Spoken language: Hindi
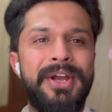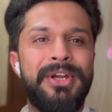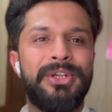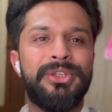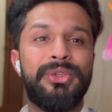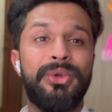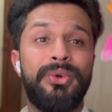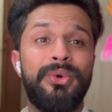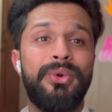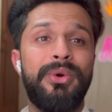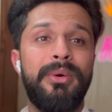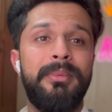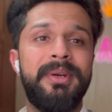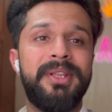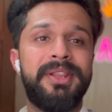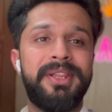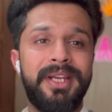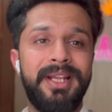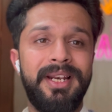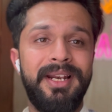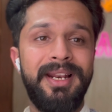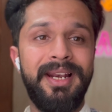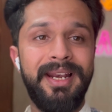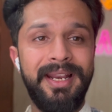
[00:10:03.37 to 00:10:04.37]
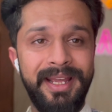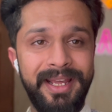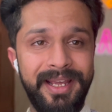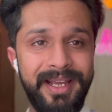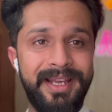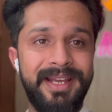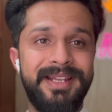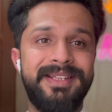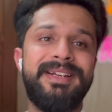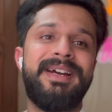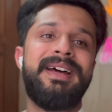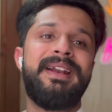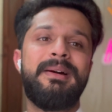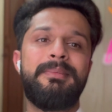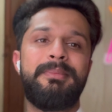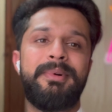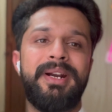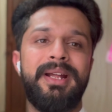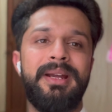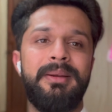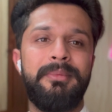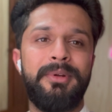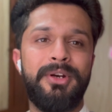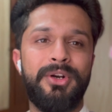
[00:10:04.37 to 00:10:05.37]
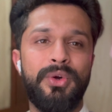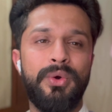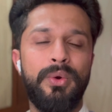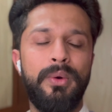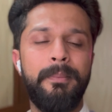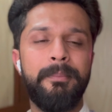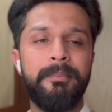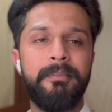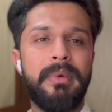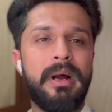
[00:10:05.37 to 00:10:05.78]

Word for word: तो उनको बेसिकली लेके जाना पड़ा है मेरे को